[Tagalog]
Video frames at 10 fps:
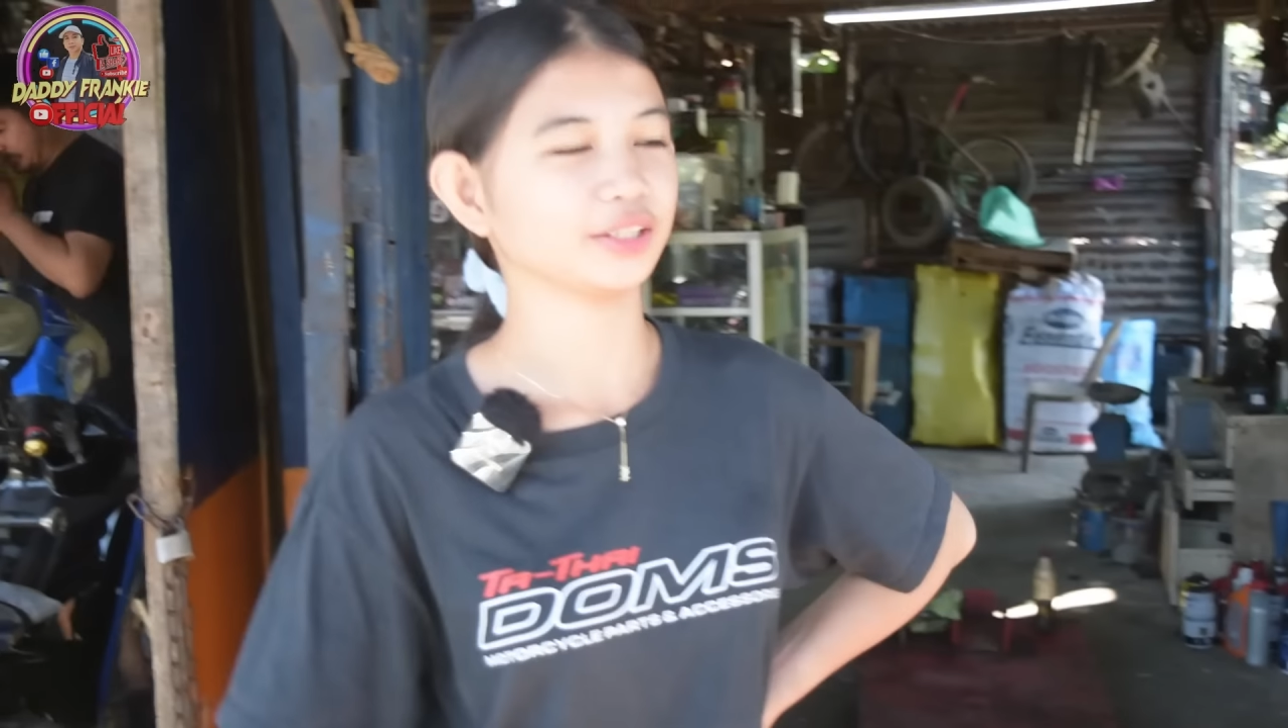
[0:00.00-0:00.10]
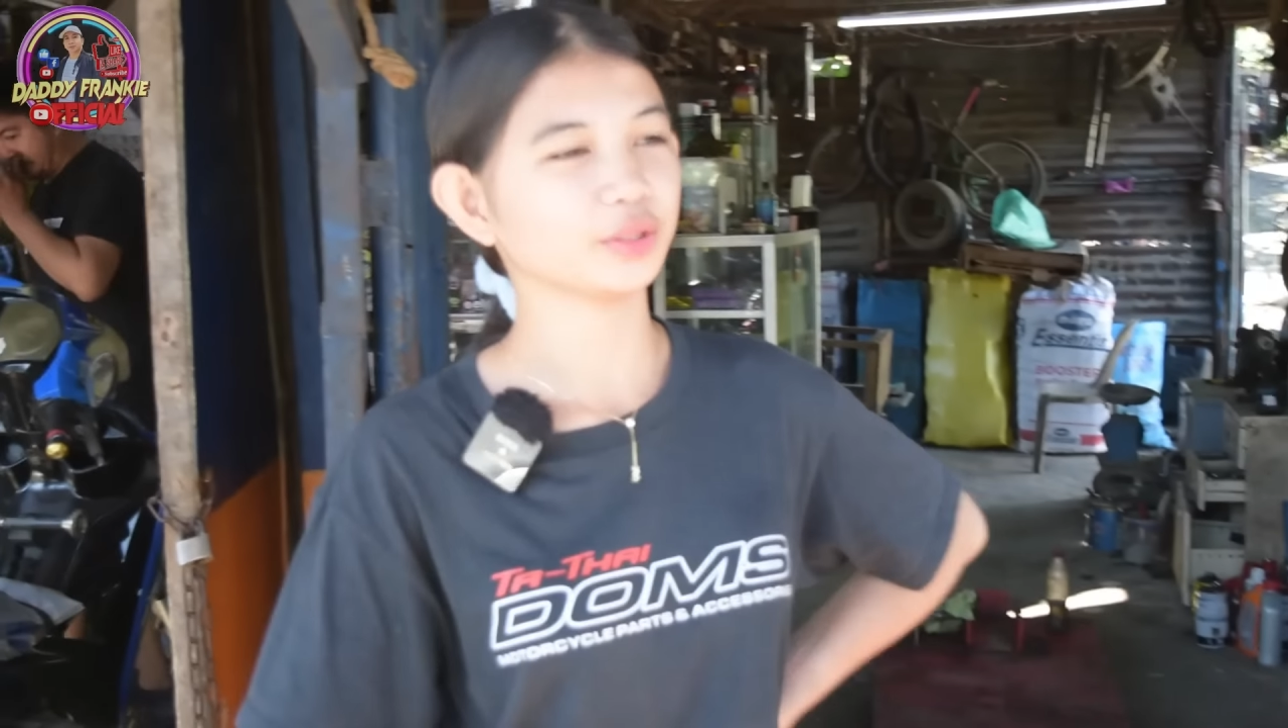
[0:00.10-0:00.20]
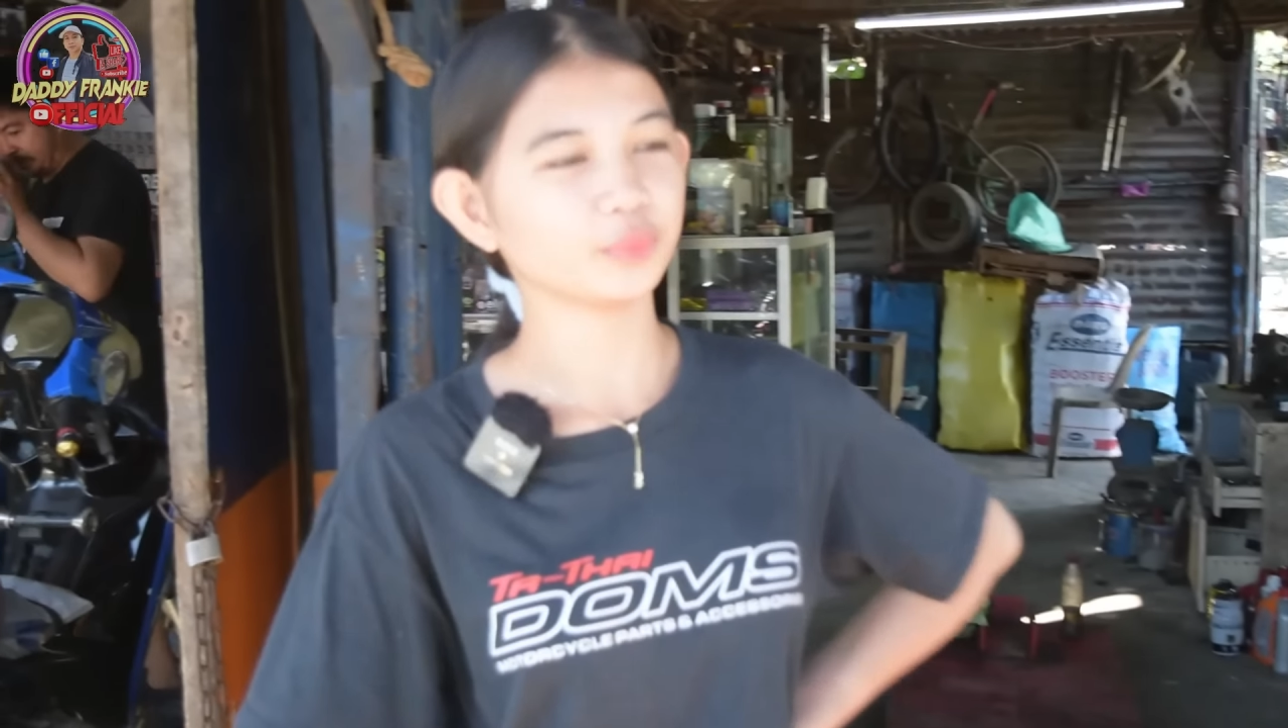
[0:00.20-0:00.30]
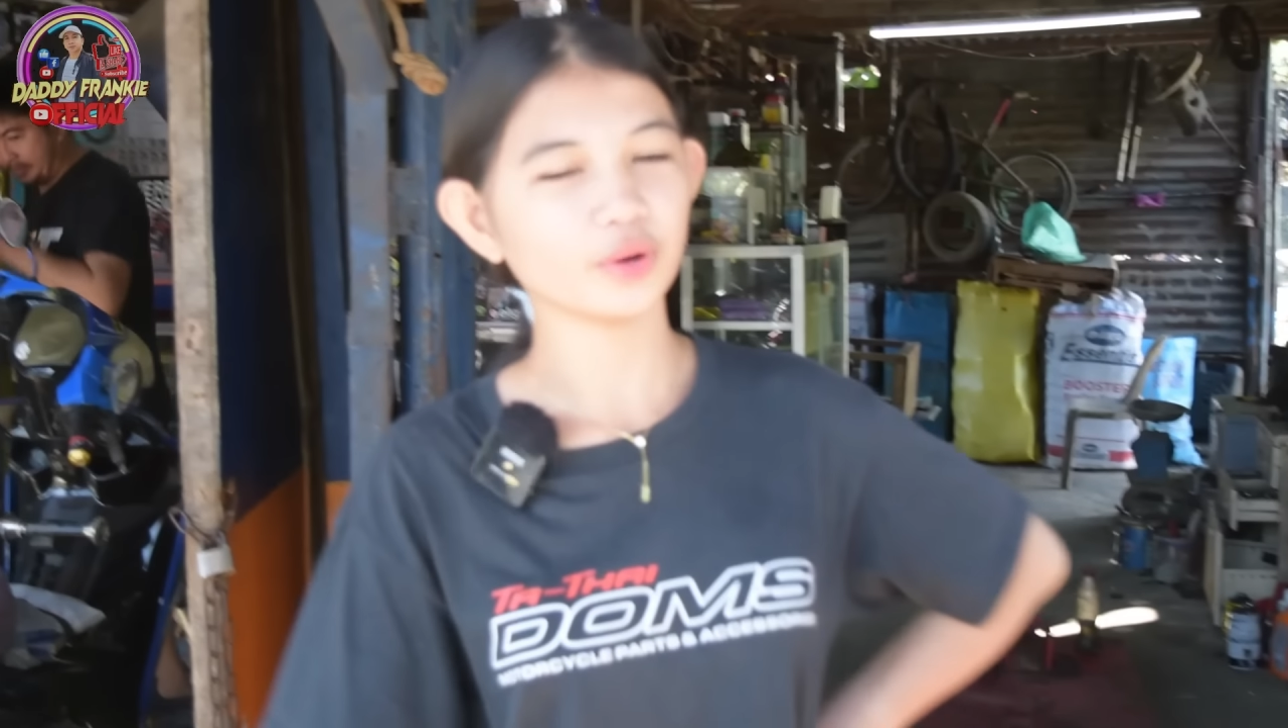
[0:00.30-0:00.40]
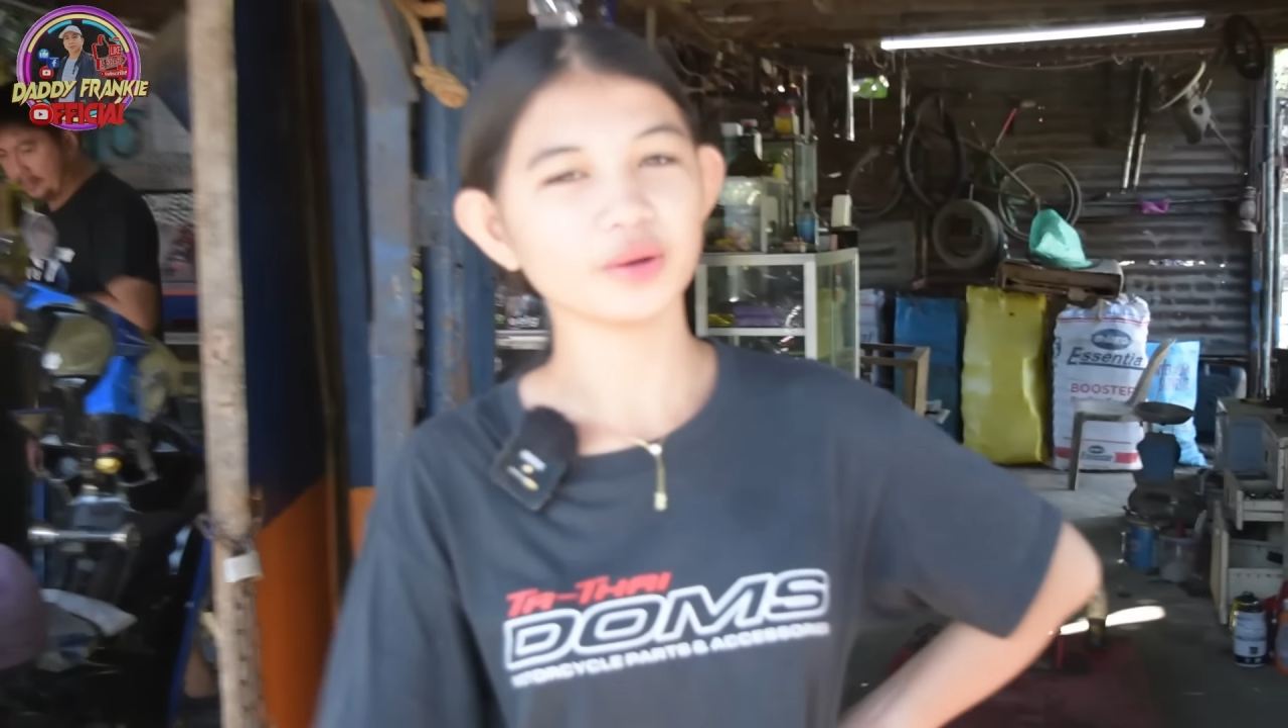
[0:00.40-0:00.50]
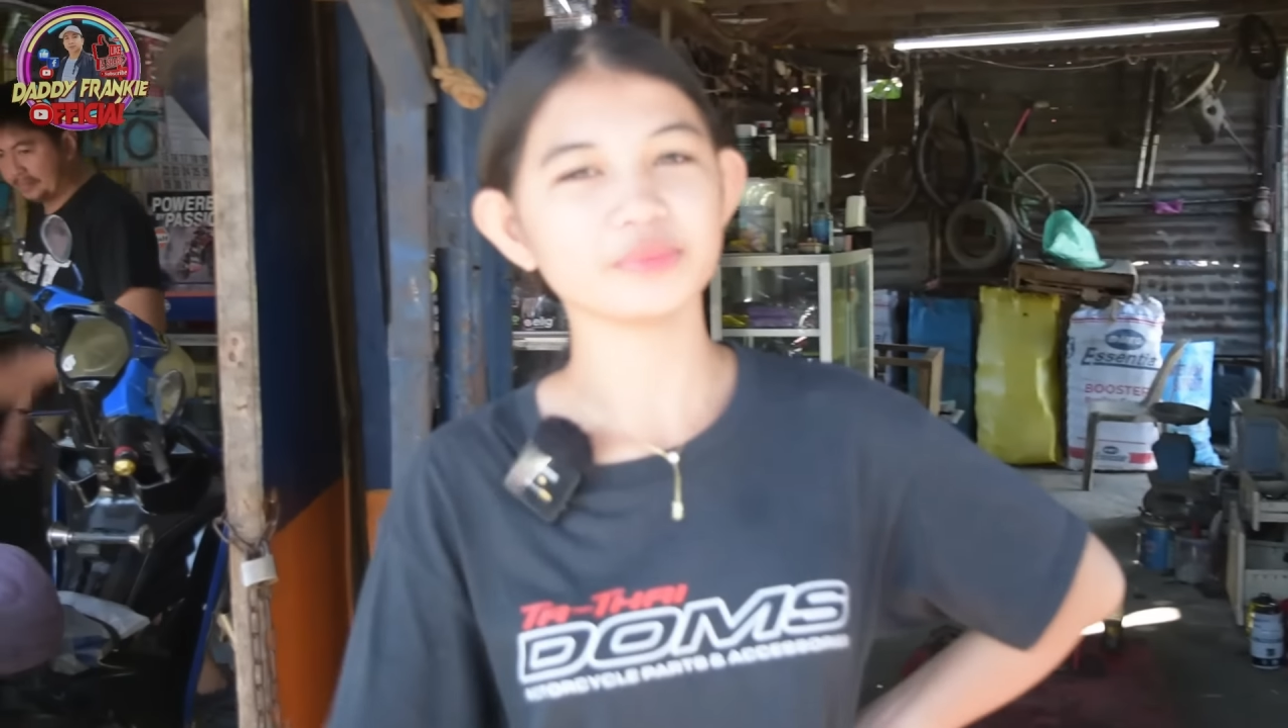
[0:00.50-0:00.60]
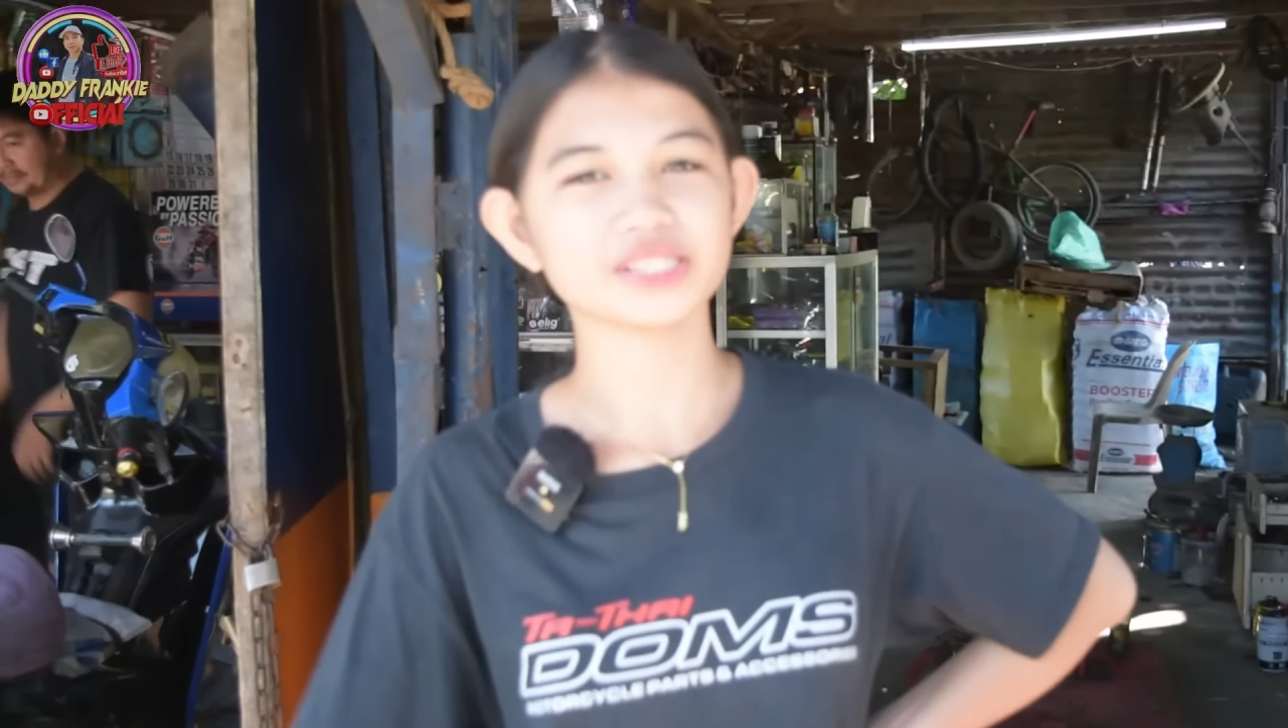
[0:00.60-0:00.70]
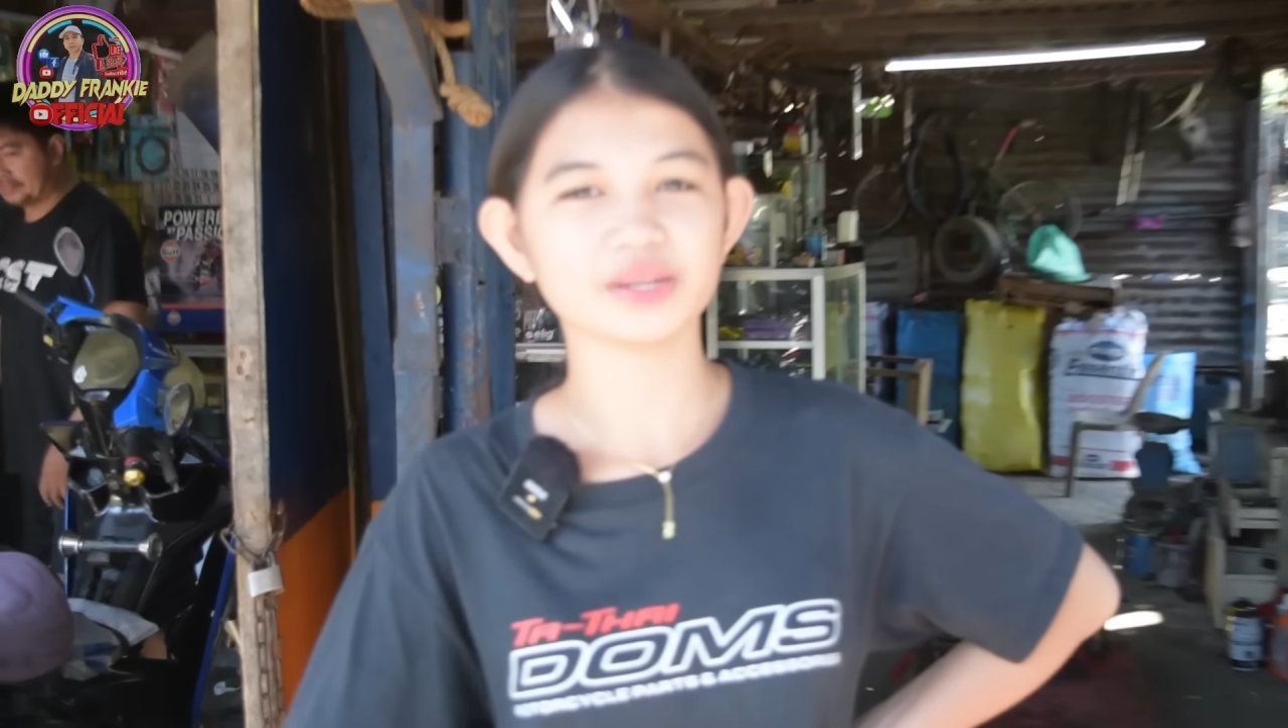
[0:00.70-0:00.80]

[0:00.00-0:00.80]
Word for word: dito po kami